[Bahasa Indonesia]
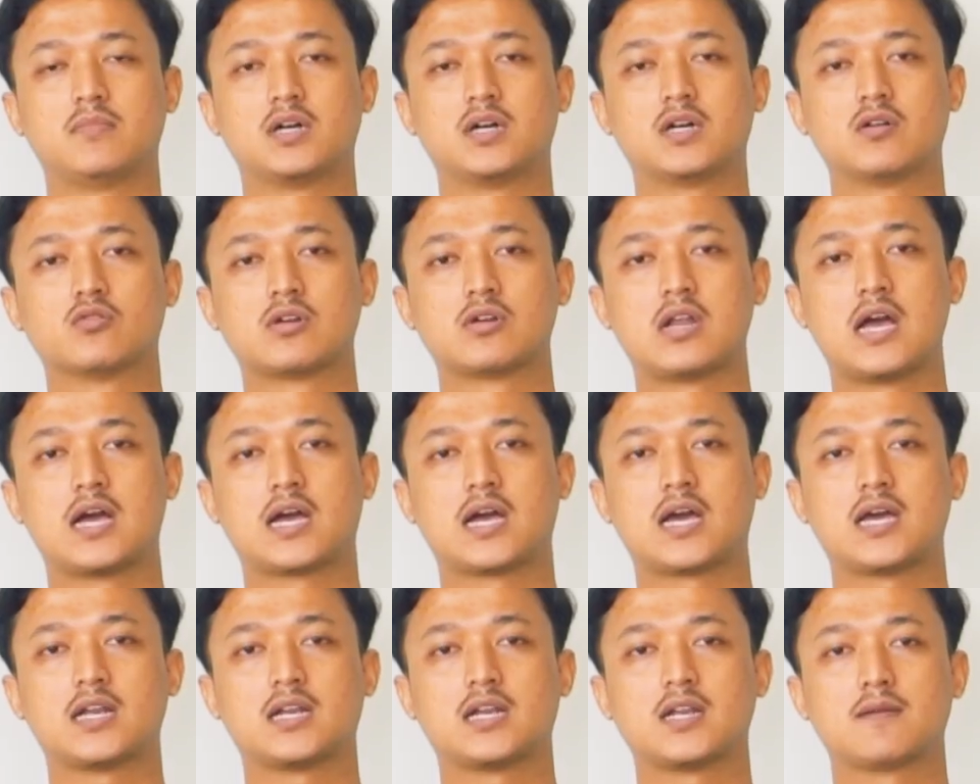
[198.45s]

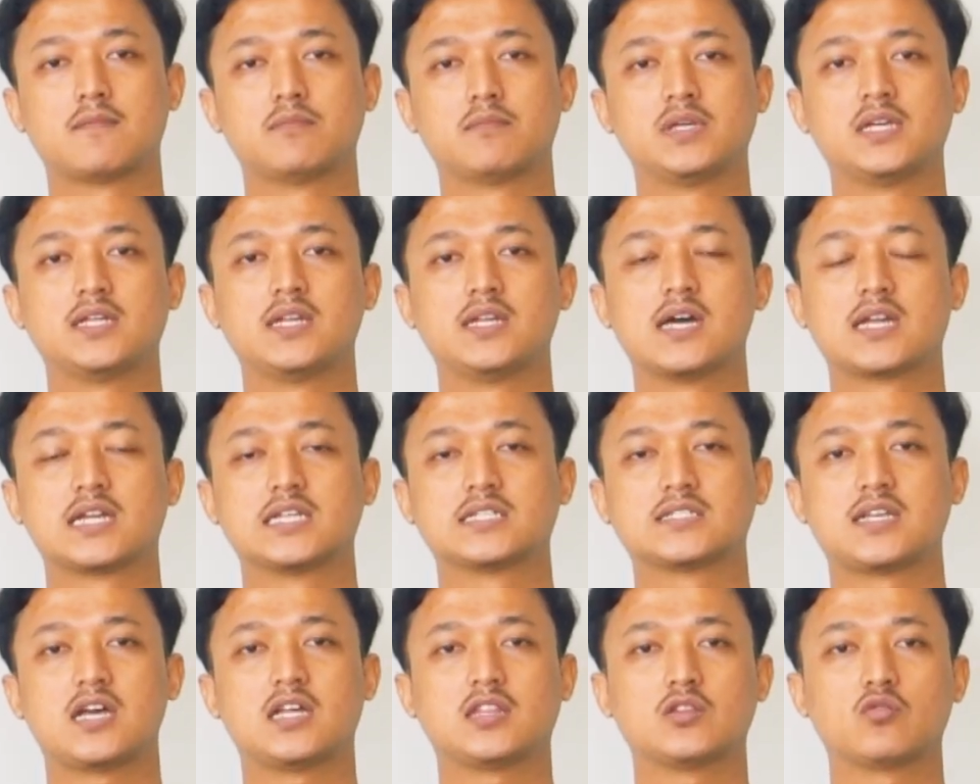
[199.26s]
menggunakan lebih
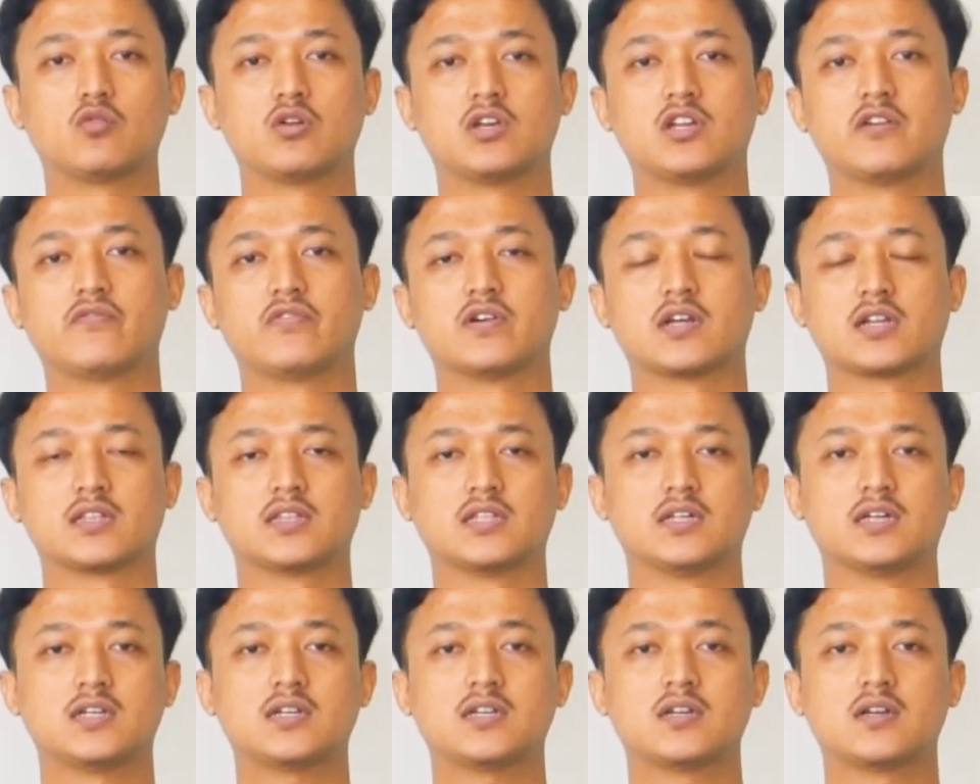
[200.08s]
dari satu
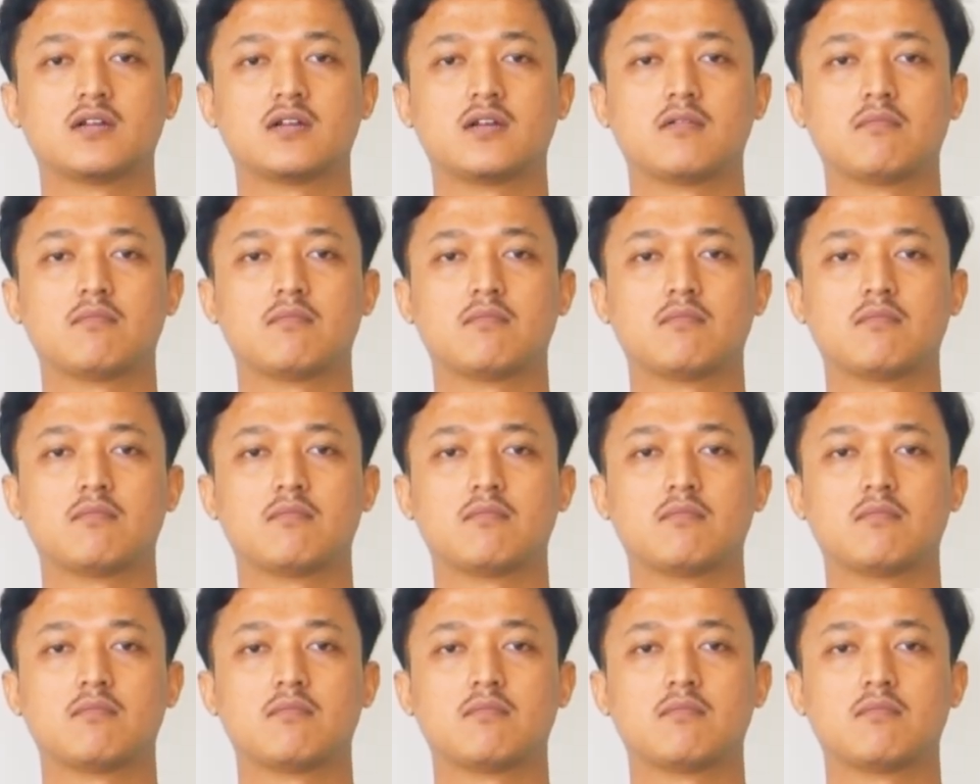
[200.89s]
inverter,